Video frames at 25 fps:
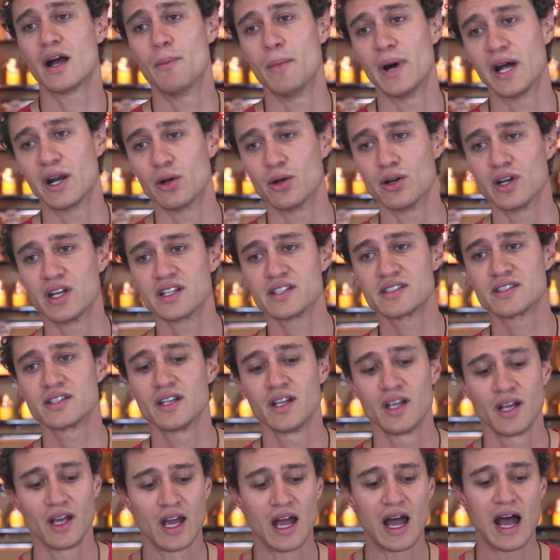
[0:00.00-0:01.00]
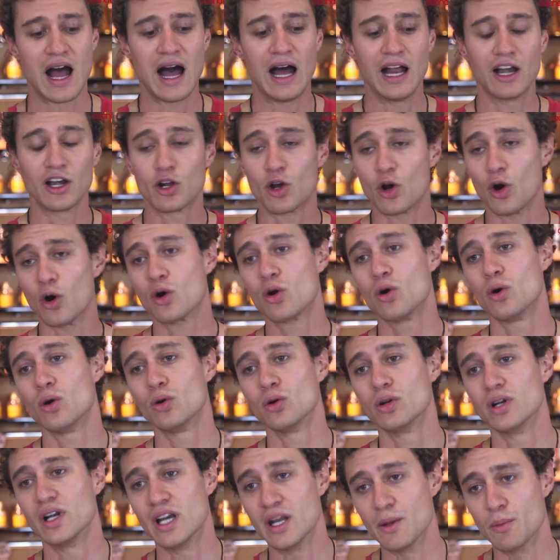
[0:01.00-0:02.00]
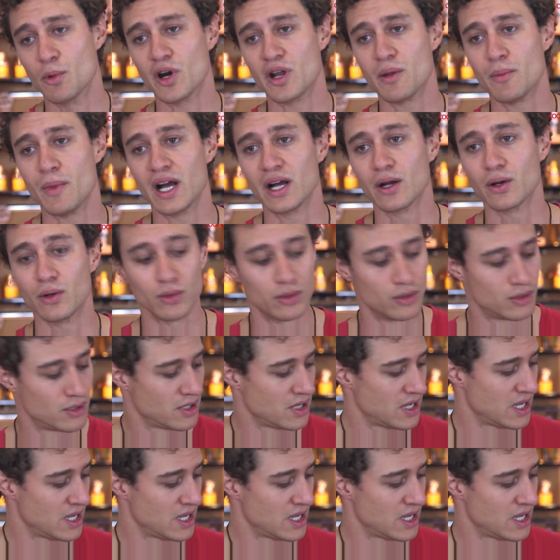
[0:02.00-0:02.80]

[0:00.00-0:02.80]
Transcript: camarones, al coco, limón y mango.